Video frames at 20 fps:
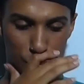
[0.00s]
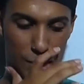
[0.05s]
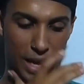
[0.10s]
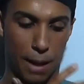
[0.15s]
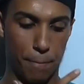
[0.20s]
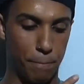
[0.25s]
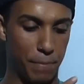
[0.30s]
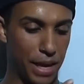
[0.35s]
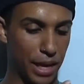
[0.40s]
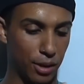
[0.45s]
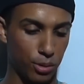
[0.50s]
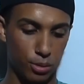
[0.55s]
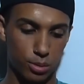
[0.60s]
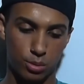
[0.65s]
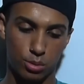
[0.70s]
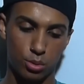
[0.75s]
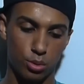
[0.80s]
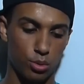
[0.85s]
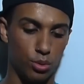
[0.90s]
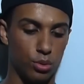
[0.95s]
Cabelo,
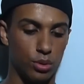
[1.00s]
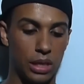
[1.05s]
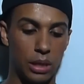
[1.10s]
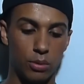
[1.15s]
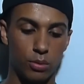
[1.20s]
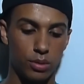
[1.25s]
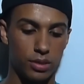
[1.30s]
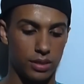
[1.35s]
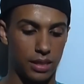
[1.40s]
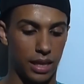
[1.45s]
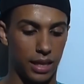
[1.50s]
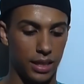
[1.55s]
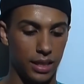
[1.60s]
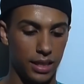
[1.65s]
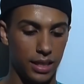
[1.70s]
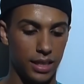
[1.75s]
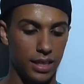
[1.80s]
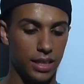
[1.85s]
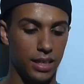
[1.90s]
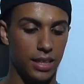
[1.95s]
tudo, não gostei.
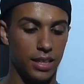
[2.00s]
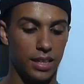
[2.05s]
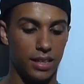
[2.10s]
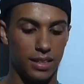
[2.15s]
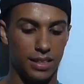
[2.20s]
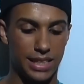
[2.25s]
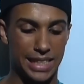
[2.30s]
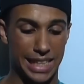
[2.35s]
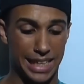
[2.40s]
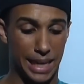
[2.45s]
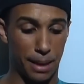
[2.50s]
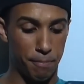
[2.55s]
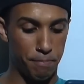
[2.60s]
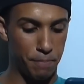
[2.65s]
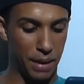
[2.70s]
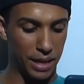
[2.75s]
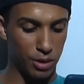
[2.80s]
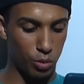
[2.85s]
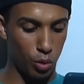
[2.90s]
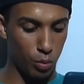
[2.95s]
Isso aqui é
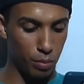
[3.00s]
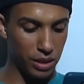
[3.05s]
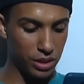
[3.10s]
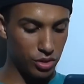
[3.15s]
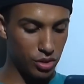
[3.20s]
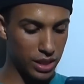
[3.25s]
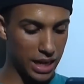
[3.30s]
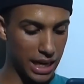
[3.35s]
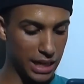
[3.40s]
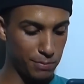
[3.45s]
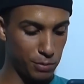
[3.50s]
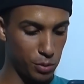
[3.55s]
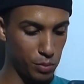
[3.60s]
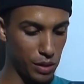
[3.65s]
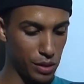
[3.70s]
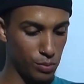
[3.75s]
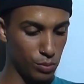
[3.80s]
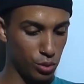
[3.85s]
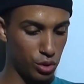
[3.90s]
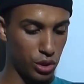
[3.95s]
bem começo de Calypso
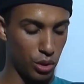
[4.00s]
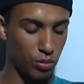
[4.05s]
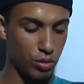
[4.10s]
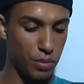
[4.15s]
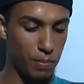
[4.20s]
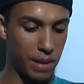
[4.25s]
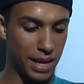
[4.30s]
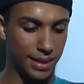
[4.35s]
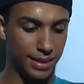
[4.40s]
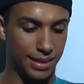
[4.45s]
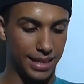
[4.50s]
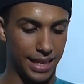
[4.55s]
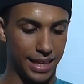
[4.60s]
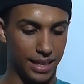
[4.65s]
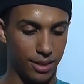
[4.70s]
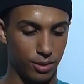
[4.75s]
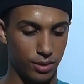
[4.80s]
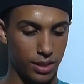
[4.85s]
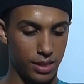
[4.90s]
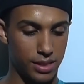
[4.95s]
mesmo, o chão de
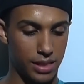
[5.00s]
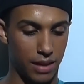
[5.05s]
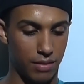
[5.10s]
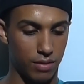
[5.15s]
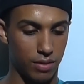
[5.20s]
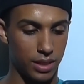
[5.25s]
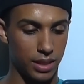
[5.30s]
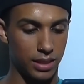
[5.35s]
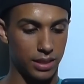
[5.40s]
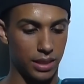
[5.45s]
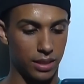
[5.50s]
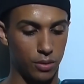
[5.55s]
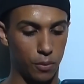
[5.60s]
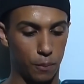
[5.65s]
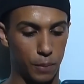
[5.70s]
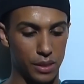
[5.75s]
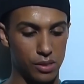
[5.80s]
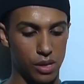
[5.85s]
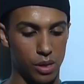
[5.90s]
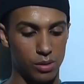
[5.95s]
madeira onde eles estavam cantando,
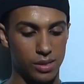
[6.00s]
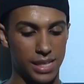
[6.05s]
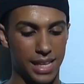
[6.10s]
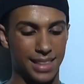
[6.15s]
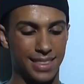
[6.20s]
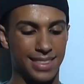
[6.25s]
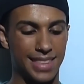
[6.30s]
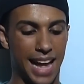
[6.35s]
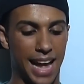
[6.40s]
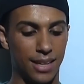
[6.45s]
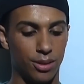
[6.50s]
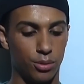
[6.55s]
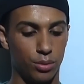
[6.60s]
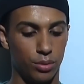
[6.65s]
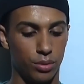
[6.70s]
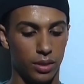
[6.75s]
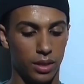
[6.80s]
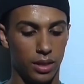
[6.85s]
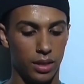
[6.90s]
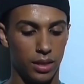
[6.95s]
o pessoal
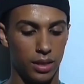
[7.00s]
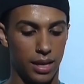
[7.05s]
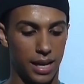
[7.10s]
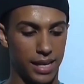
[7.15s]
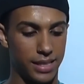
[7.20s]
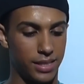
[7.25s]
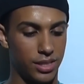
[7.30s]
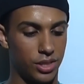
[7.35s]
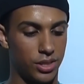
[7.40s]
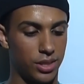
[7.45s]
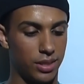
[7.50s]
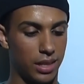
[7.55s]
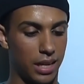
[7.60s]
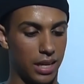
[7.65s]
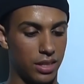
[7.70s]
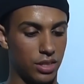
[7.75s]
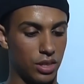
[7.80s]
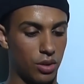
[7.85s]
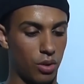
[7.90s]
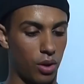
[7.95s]
sentado assistindo
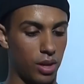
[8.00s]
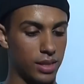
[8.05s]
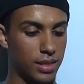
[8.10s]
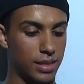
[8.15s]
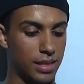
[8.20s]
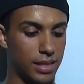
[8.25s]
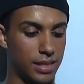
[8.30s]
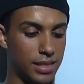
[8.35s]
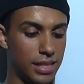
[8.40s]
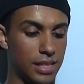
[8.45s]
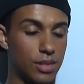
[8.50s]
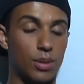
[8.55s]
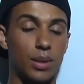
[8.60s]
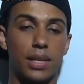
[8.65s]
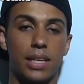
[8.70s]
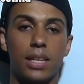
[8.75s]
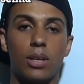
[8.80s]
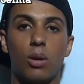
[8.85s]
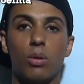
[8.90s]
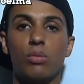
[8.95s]
ela de costas. Isso
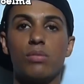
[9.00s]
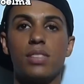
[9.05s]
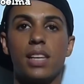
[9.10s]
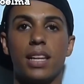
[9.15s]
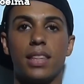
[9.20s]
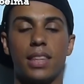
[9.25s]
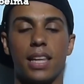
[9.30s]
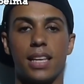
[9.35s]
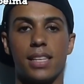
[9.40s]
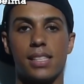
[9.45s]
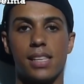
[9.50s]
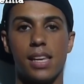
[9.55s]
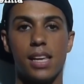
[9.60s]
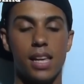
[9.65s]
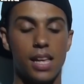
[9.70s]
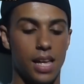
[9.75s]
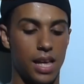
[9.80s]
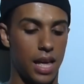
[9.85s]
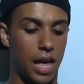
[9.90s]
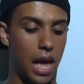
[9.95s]
aqui com certeza
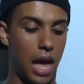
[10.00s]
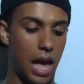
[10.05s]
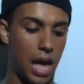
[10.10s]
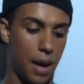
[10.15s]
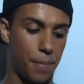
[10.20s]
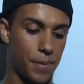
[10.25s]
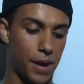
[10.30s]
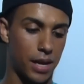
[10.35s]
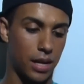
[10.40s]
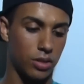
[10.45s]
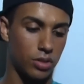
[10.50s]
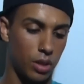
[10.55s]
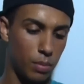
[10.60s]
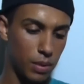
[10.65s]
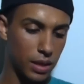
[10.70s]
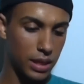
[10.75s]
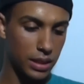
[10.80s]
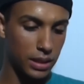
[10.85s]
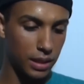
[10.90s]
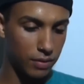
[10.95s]
é a época que a
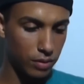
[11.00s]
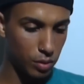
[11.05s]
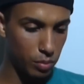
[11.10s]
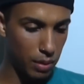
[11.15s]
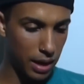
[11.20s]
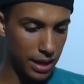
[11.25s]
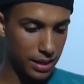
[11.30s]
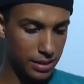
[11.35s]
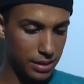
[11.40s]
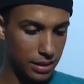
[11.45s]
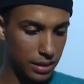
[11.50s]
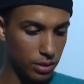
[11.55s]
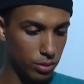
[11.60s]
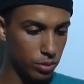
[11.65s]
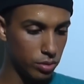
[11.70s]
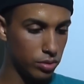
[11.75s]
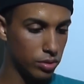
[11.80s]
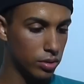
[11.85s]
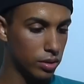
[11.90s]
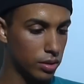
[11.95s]
Joelma cantava no
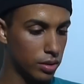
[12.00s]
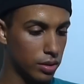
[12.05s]
barzinho.